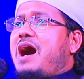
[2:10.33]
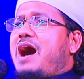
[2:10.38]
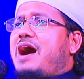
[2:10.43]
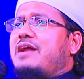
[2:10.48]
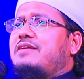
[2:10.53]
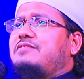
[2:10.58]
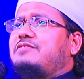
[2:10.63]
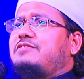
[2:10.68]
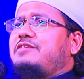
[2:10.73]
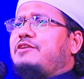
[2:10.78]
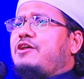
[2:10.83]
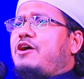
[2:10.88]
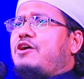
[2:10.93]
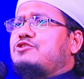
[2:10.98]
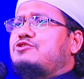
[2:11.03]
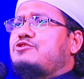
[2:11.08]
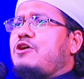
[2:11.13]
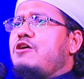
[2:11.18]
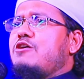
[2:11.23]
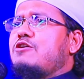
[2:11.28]
আর
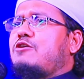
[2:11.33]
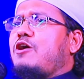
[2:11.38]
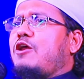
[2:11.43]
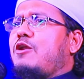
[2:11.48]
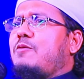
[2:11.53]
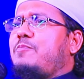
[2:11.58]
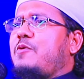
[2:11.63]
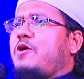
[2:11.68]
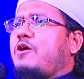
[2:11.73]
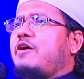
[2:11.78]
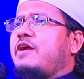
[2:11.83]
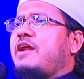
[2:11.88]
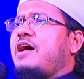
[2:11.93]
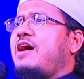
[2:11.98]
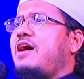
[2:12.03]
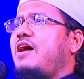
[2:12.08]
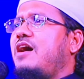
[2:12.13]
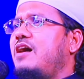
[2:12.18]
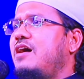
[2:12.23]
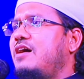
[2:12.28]
দৃঢ় সংকল্প
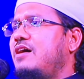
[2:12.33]
করা